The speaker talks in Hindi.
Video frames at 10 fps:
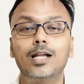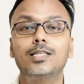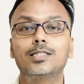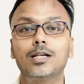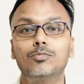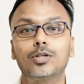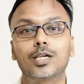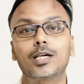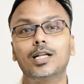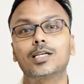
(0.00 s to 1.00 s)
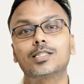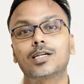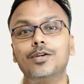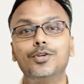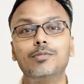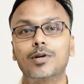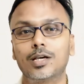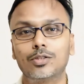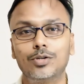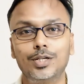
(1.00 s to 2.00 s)
खालिस्तान बोल के एक अलग सा कंट्री
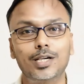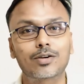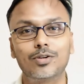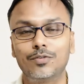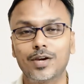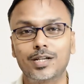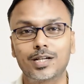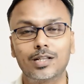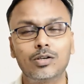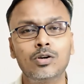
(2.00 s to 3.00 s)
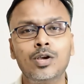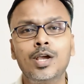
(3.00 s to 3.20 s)
बना दो इंडिया को डिवाइड कर दो